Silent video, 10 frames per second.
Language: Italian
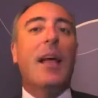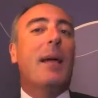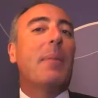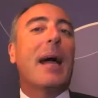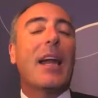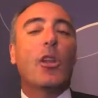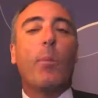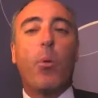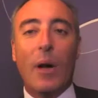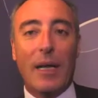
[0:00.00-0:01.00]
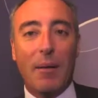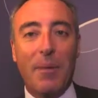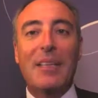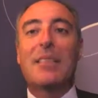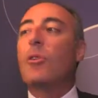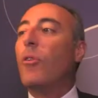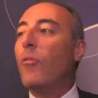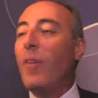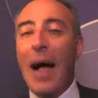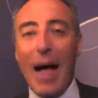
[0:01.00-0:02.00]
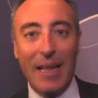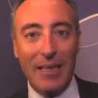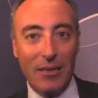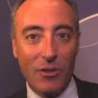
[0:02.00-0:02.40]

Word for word: e magari dopo qualche mese non va agli,